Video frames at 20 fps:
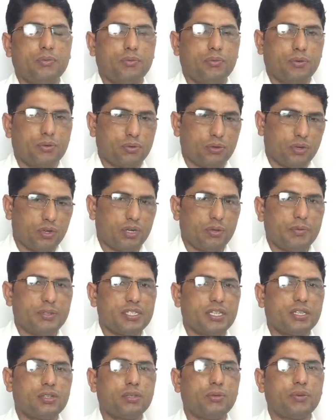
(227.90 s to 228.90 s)
वो कोर्ट में
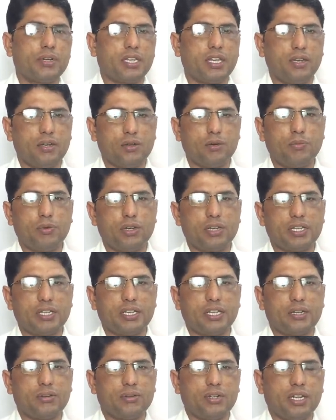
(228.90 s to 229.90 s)
जाते हो वकील को बोल के
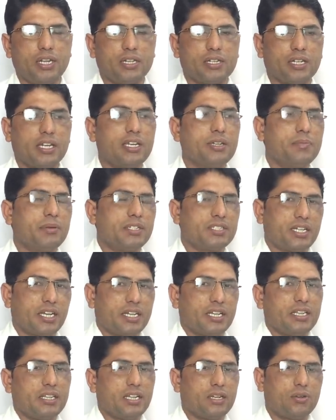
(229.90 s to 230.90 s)
देखो ना कहीं पर
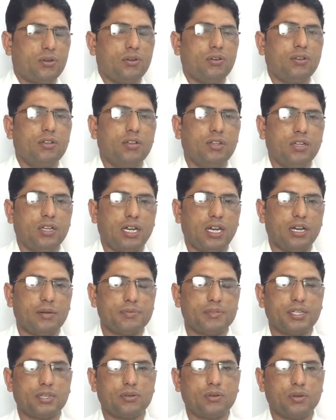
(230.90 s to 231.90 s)
जाके देखो
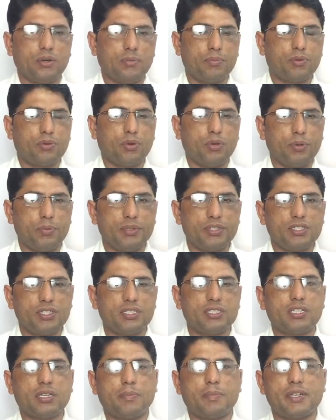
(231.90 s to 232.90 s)
आपसे कोई भी
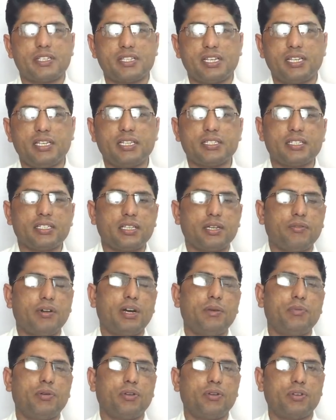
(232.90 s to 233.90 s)
चीज़ का पैसा लिया जाता है
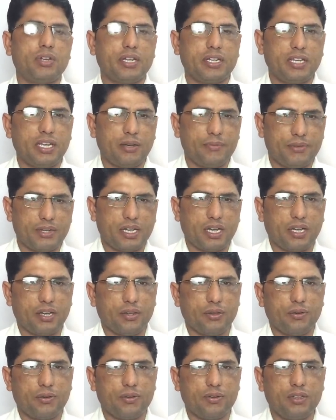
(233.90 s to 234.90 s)
वहाँ बोलो ना कि आप
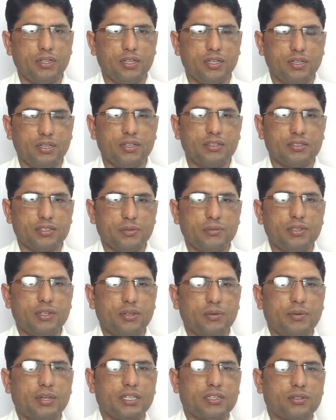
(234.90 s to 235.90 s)
भिखारी हो समझ
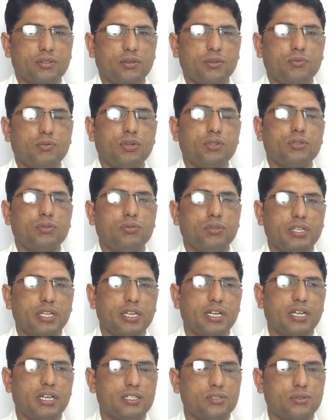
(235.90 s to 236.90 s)
रहे हो बात को वो तो
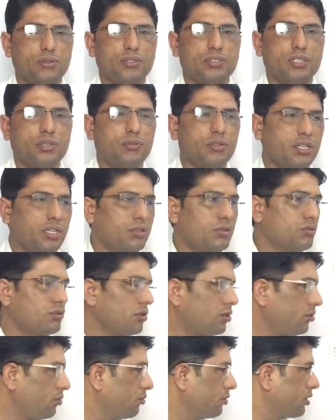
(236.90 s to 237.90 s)
उनकी गलत सोच है उनके तो
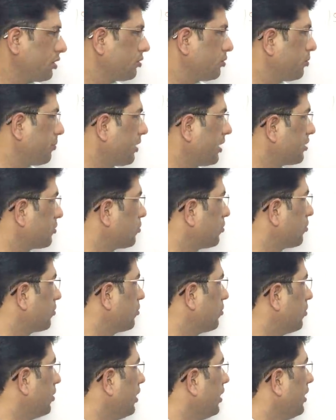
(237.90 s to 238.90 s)
चलो उनकी जो बात छोड़
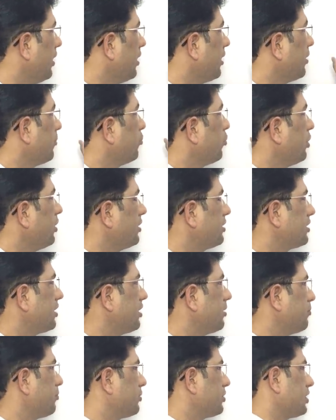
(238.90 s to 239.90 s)
दो वही
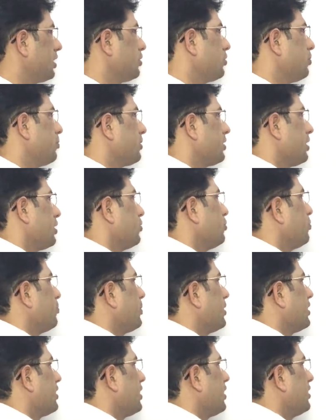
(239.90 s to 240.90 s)
सर साथियों बता दूं
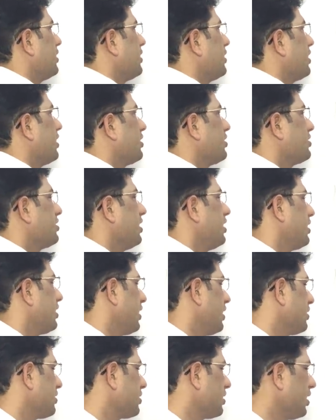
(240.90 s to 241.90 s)
पंद्रह दिन का रिजल्ट
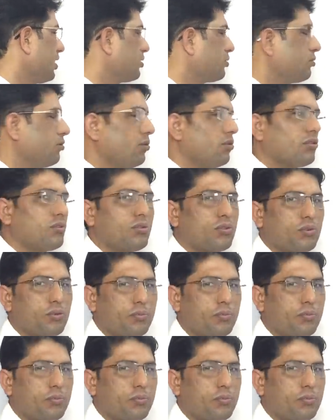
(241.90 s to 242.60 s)
है सात सौ लोगों